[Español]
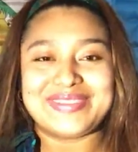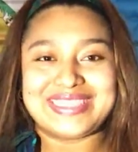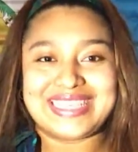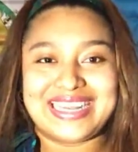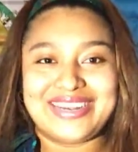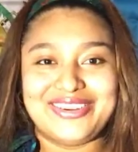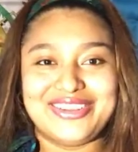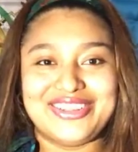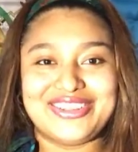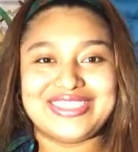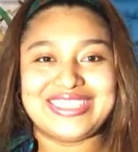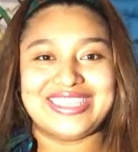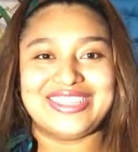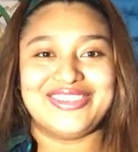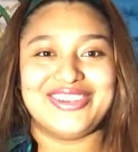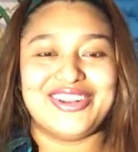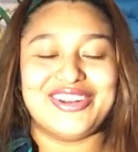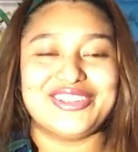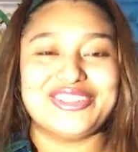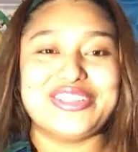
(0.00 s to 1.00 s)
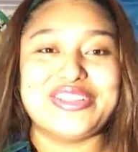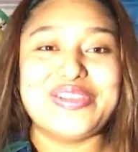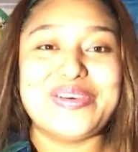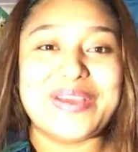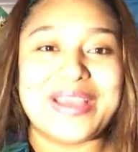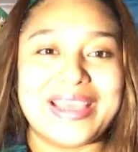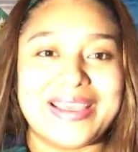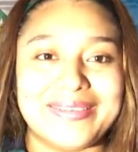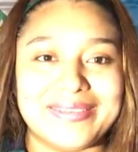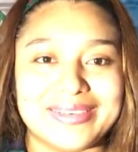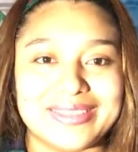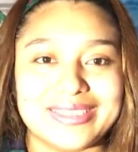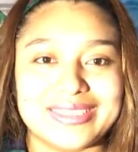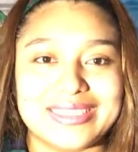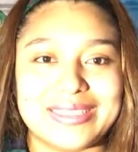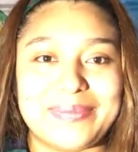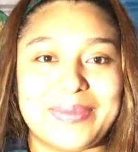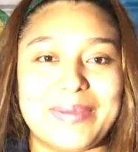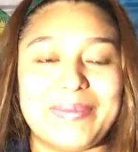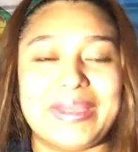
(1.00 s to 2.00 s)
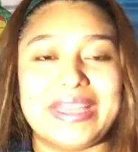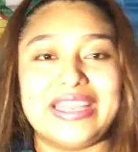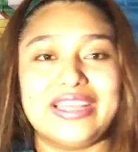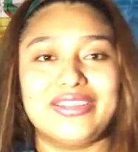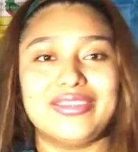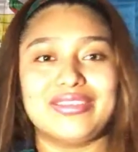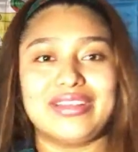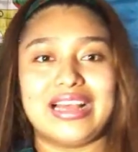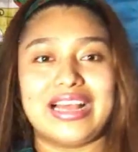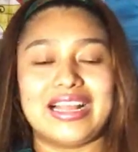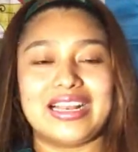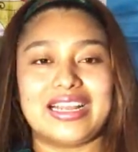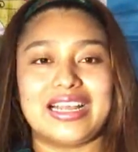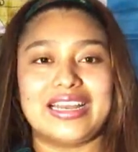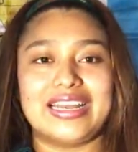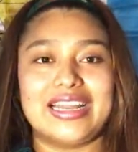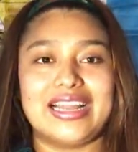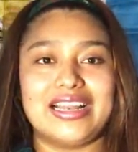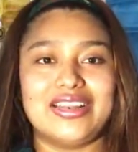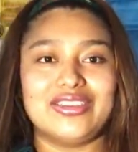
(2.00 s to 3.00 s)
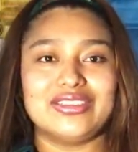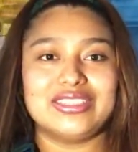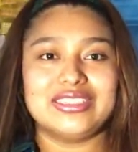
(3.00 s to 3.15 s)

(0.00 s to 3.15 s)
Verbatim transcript: Saludos a todos los nuevos y bienvenidos al canal.